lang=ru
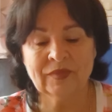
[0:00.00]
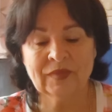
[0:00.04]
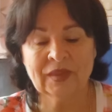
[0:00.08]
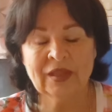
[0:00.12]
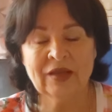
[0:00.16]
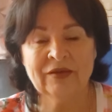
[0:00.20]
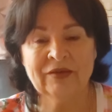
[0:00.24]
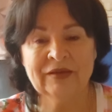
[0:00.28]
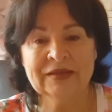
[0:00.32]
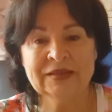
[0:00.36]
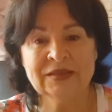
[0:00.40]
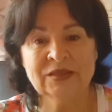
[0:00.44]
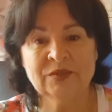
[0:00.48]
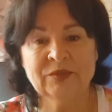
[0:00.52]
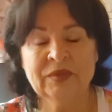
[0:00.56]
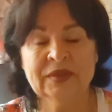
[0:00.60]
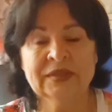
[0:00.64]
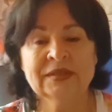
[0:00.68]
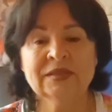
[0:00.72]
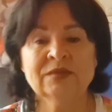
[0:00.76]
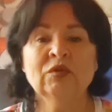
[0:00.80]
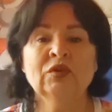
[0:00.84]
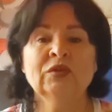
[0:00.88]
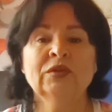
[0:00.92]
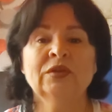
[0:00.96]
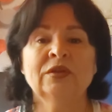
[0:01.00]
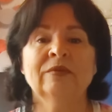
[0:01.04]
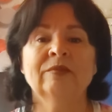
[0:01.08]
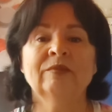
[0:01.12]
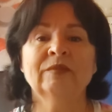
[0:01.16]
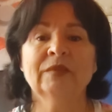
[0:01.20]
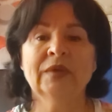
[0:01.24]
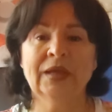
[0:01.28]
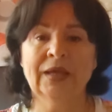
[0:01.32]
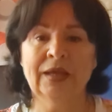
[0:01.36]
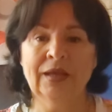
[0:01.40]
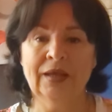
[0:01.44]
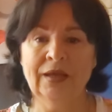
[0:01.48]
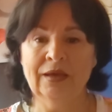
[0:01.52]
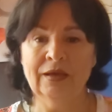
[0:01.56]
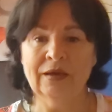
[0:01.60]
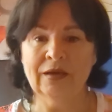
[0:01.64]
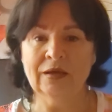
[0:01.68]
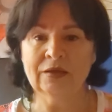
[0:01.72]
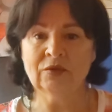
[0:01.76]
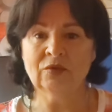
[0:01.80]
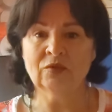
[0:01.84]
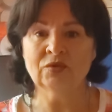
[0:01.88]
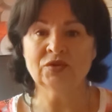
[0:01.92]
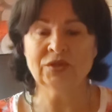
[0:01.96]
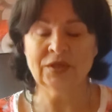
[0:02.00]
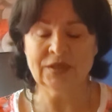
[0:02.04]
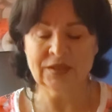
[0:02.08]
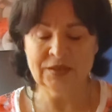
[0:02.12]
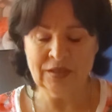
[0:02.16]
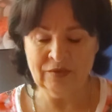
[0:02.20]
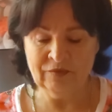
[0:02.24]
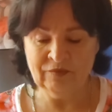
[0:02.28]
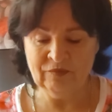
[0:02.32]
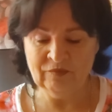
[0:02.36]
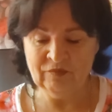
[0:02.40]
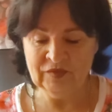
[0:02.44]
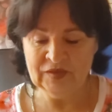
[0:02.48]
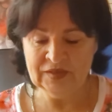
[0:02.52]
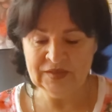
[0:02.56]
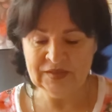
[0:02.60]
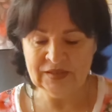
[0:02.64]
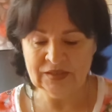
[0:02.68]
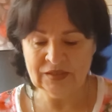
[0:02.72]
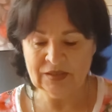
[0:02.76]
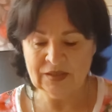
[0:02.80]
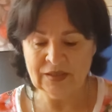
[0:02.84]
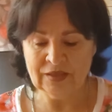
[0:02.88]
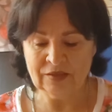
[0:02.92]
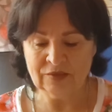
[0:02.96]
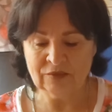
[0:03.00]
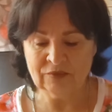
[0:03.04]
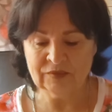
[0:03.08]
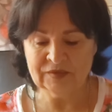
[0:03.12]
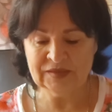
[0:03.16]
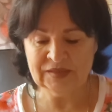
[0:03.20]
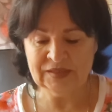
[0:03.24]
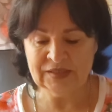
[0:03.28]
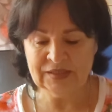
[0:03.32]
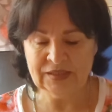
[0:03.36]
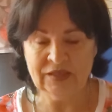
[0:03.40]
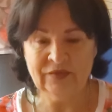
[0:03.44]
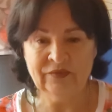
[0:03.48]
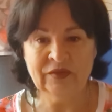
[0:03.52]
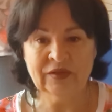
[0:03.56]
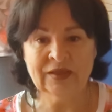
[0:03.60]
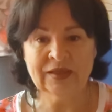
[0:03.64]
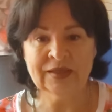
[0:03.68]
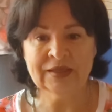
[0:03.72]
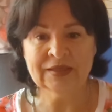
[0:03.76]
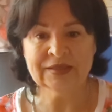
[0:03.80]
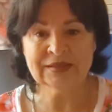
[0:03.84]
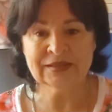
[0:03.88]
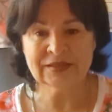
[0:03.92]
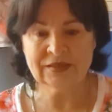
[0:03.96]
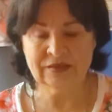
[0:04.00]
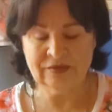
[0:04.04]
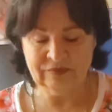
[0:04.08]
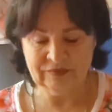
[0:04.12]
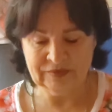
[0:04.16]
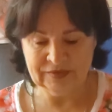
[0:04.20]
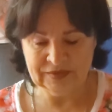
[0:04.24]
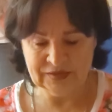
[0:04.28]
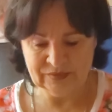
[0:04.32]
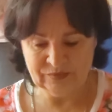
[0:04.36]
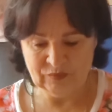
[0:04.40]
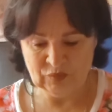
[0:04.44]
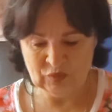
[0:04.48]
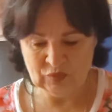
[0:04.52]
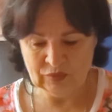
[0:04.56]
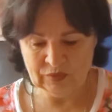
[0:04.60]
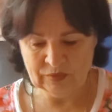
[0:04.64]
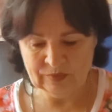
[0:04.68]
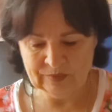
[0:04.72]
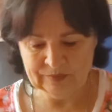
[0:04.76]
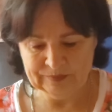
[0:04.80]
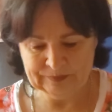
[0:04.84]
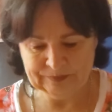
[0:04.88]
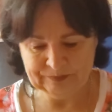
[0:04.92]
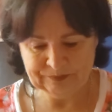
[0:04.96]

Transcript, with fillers: Давайте посмотрим, кто же к нам выйдет, карту сигнификации возьмет.